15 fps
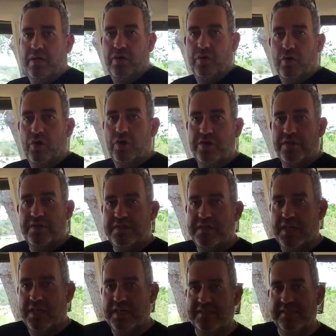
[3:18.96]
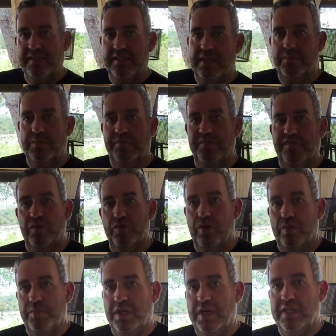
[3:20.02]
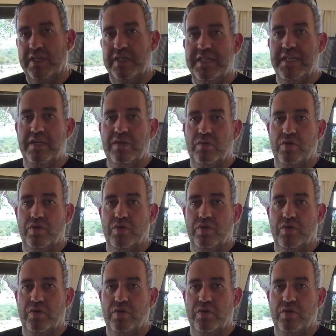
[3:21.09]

Und hier kannst du dann mit dem Fotoapparat liegen